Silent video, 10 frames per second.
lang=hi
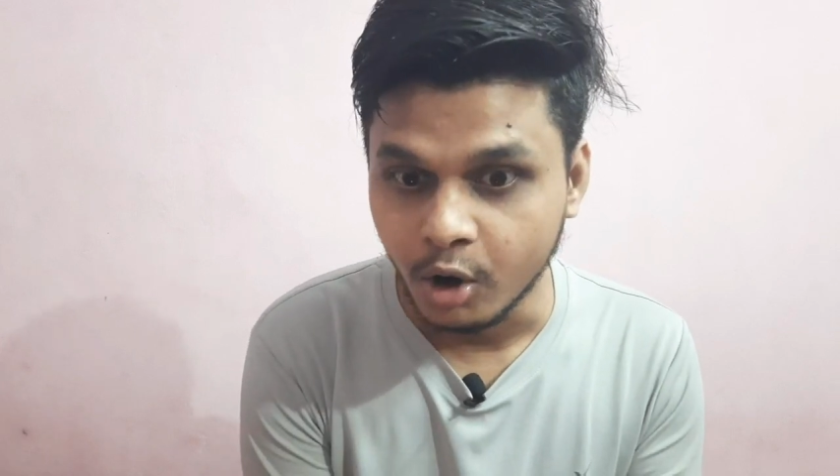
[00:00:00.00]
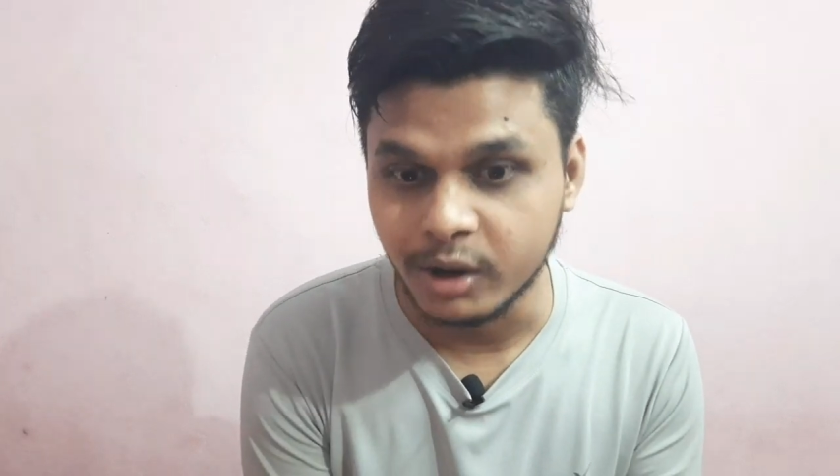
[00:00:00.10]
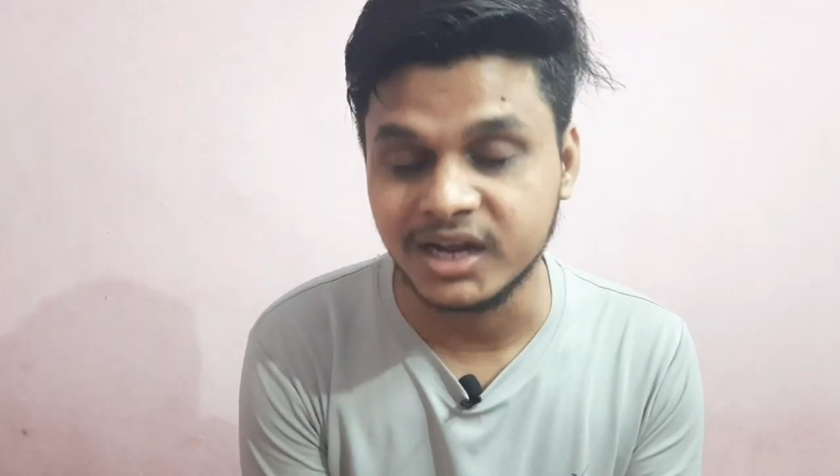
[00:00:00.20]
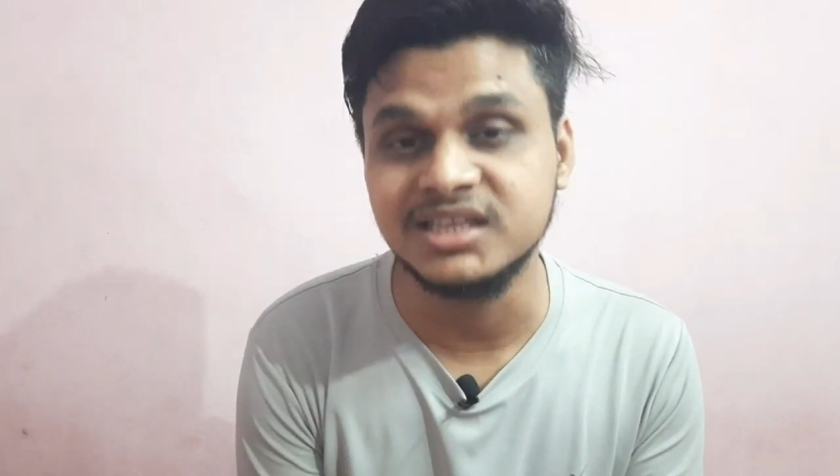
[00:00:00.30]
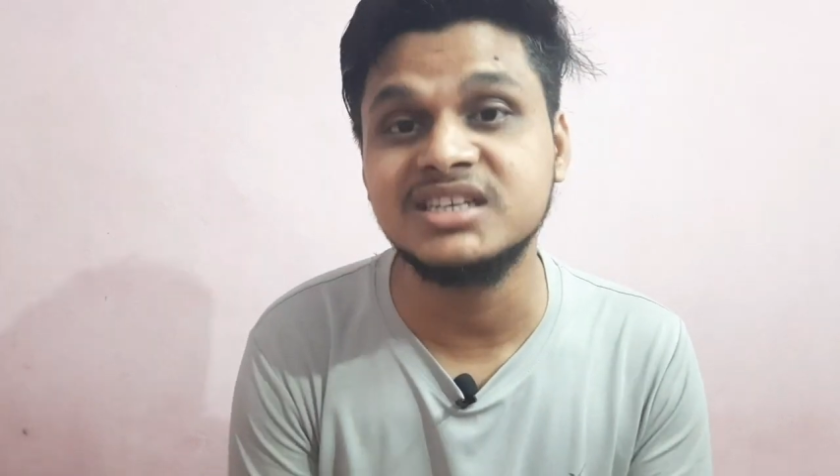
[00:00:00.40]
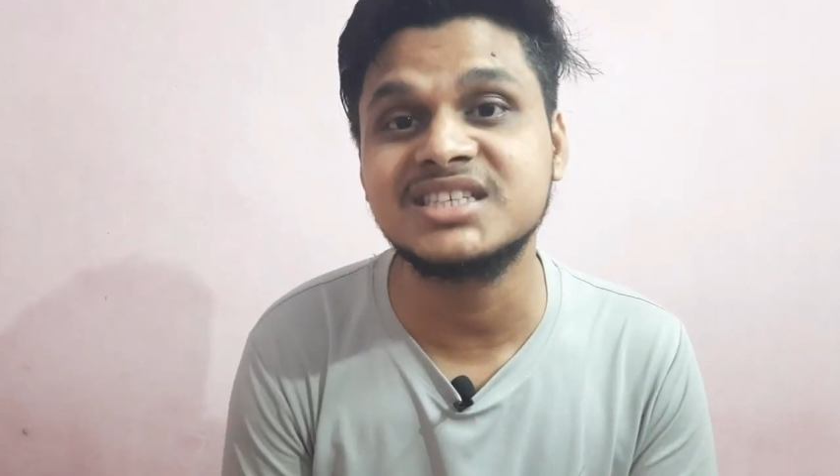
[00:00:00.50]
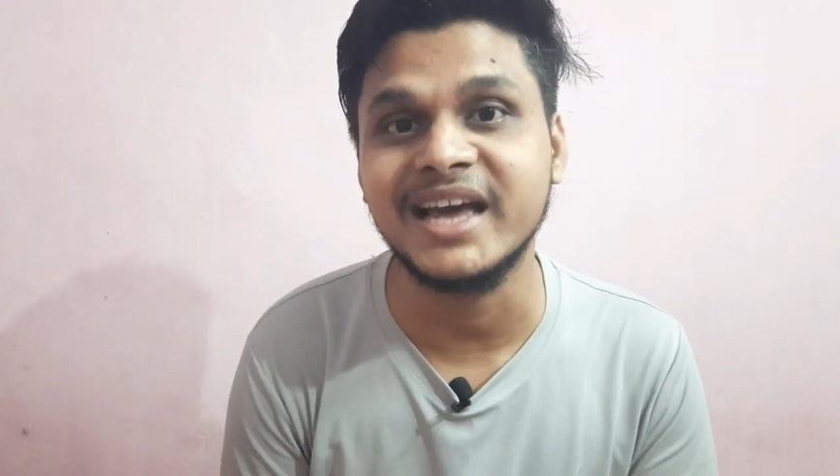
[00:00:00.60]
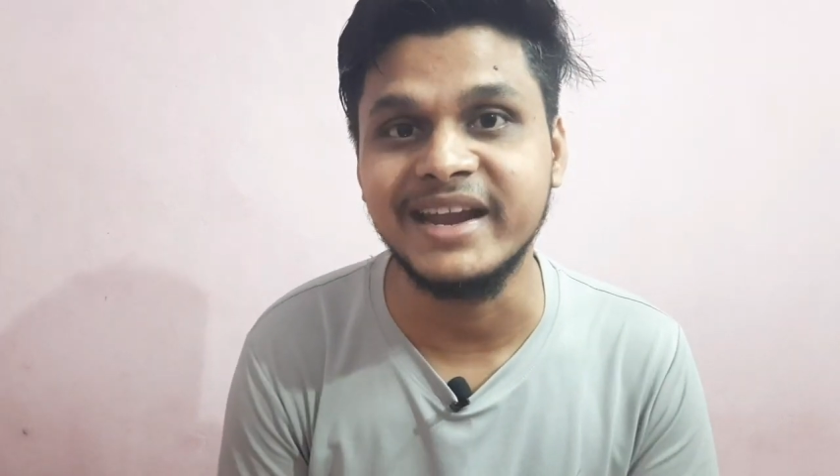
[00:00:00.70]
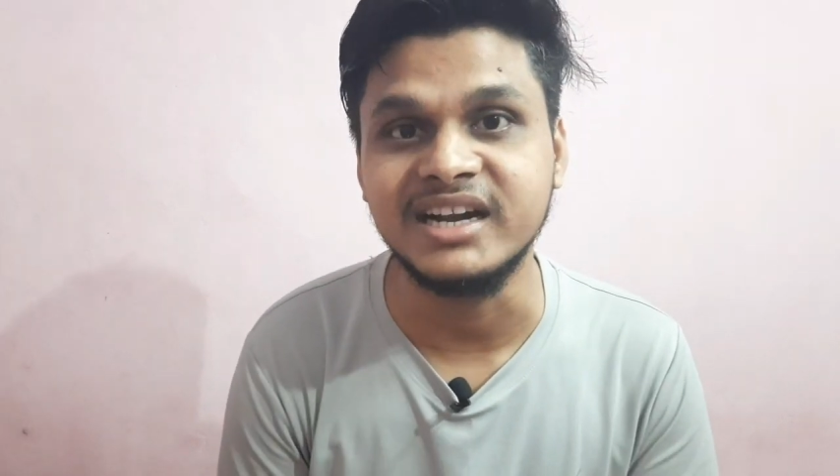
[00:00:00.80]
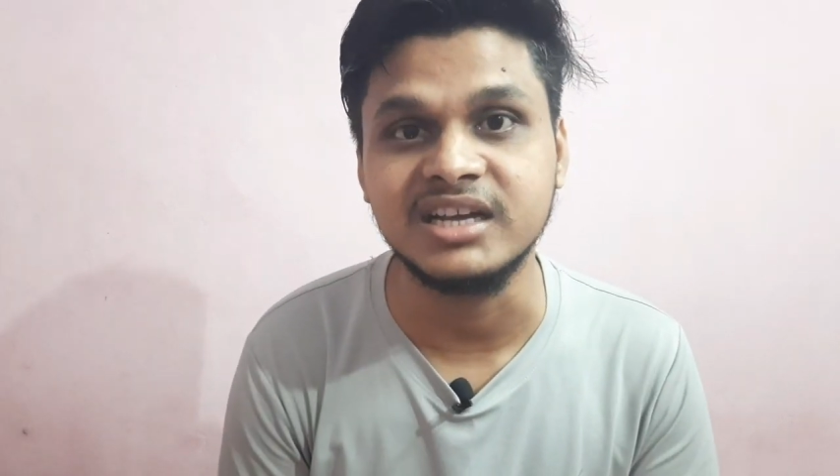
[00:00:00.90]
और अदर्स
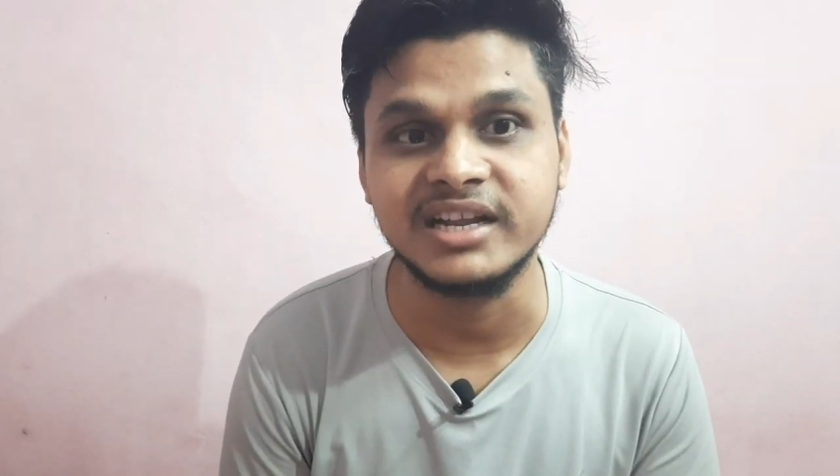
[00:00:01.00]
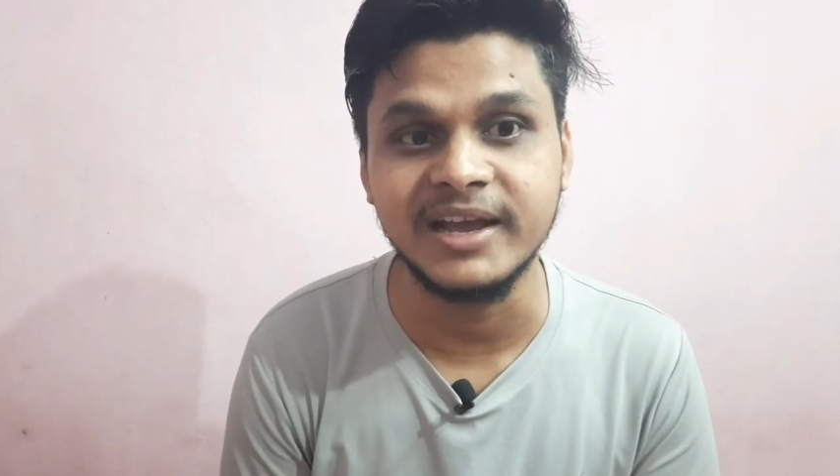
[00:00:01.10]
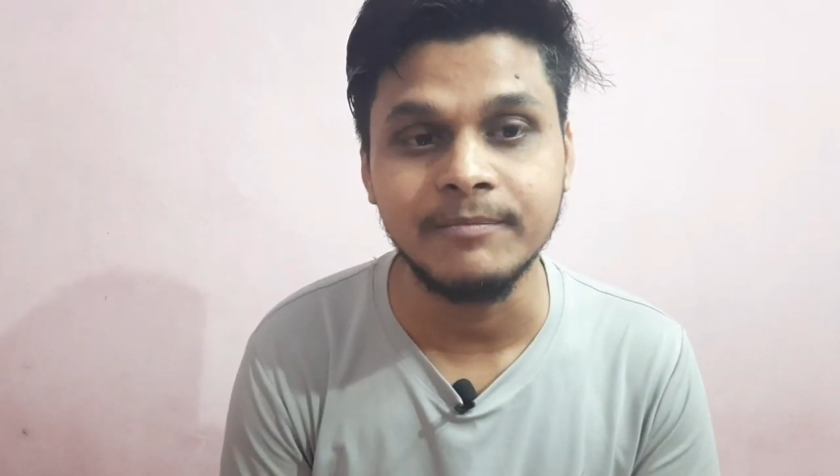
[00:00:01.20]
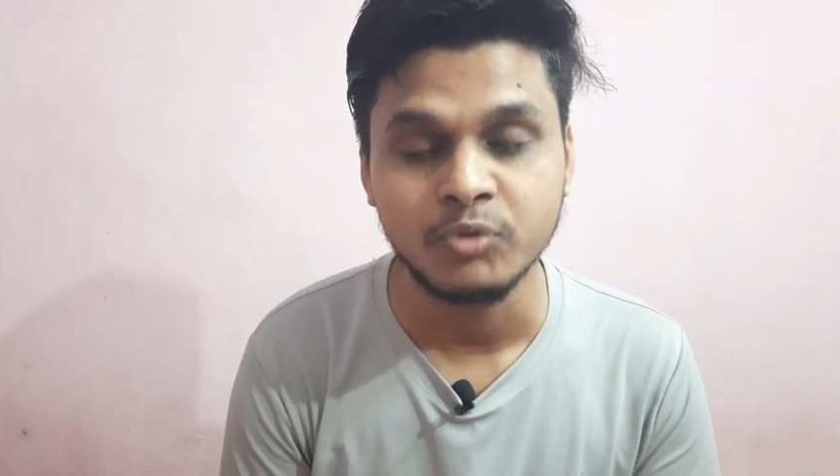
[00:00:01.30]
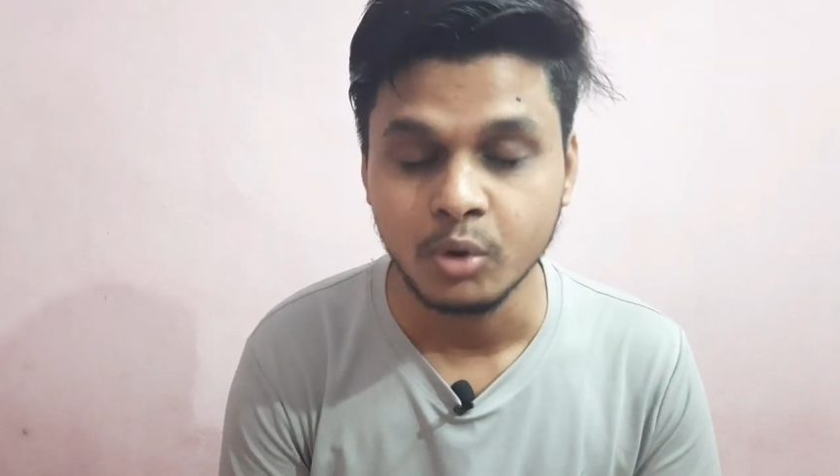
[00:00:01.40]
कैरेक्टर है